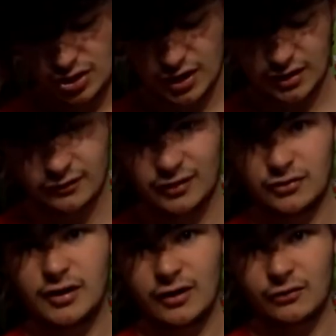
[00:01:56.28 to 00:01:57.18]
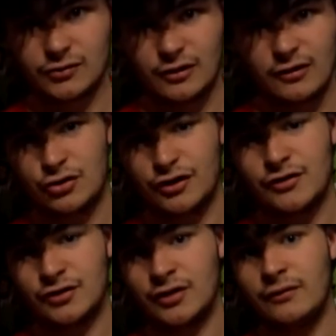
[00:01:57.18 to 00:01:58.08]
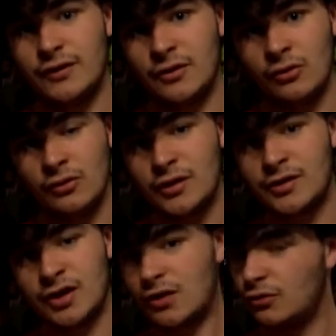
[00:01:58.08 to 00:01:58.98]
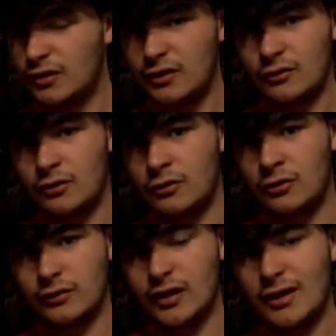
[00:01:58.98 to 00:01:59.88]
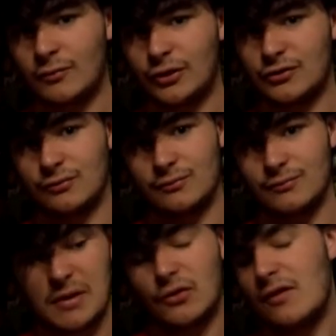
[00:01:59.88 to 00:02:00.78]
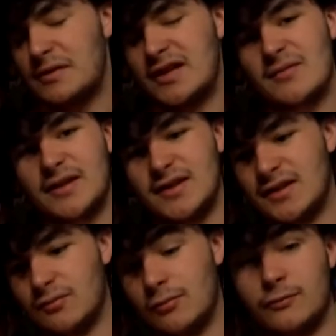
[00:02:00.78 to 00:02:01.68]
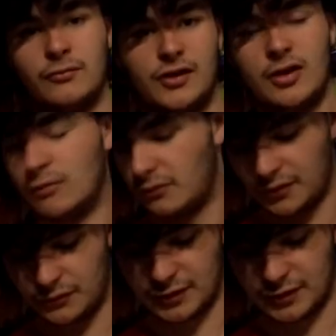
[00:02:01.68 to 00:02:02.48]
j'ai dézoné la console, ajouté une sortie vidéo et j'ai ajouté euh, une, entrée alimentation. Maintenant on va passer à la pratique pour vous montrer comment on fait tout